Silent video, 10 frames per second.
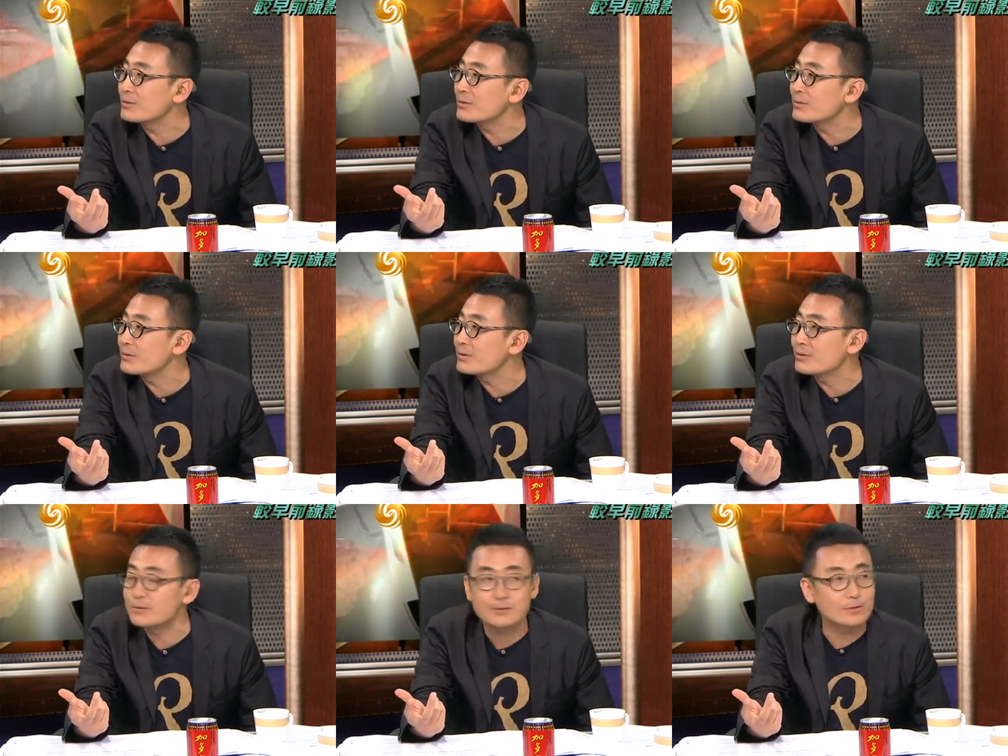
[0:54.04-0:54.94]
殖崇拜？
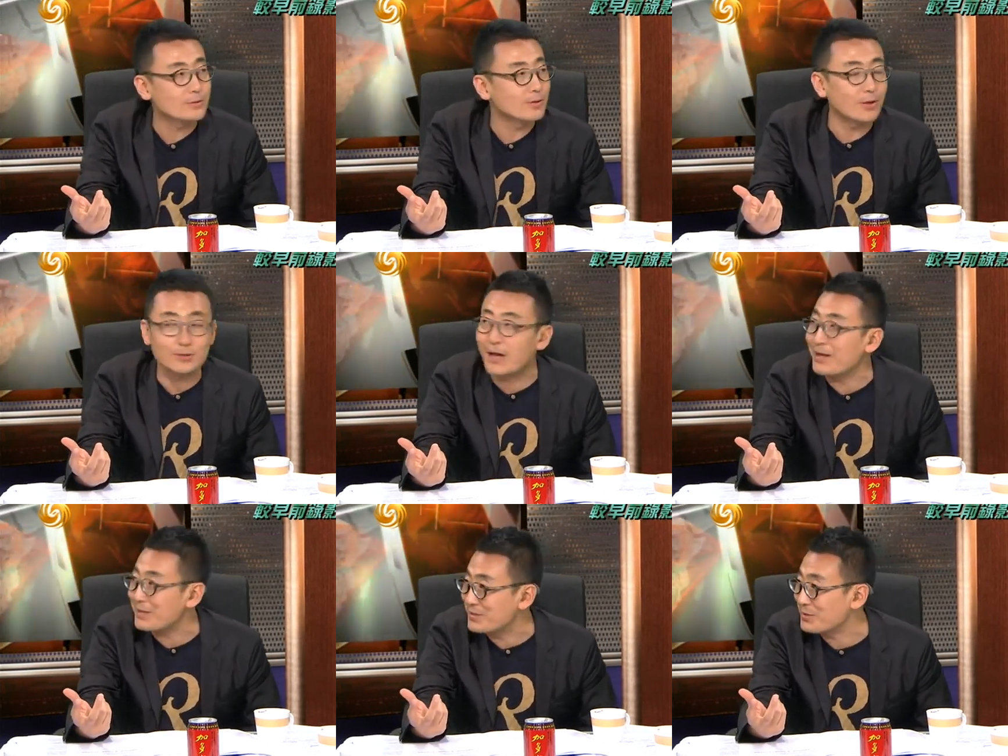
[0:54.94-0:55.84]
老
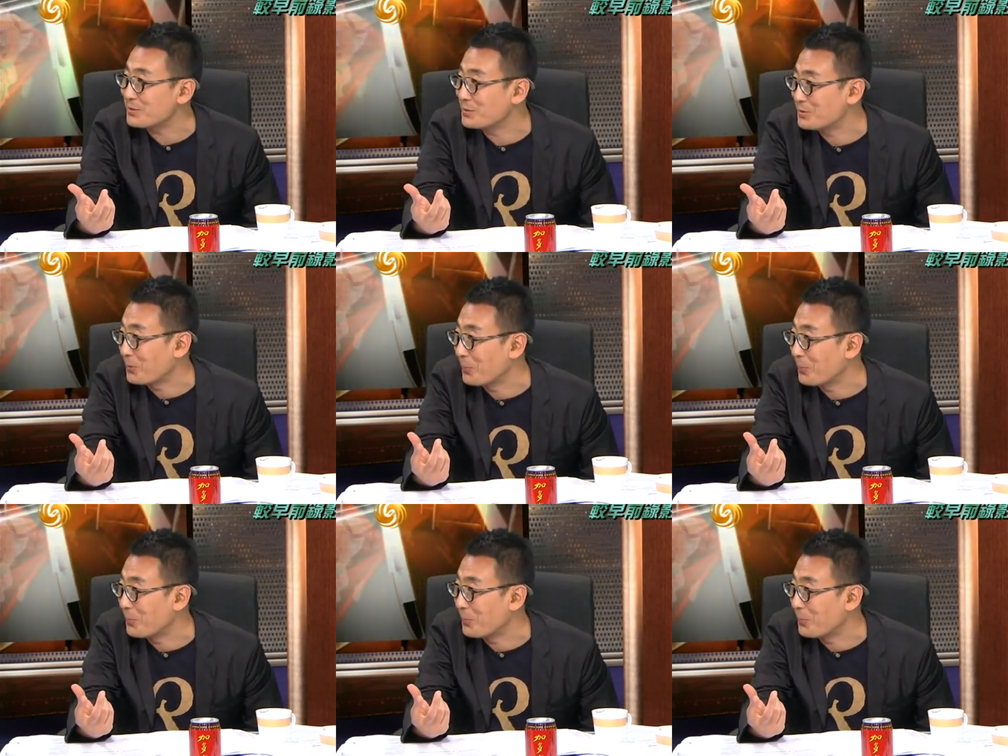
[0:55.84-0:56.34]
太太生殖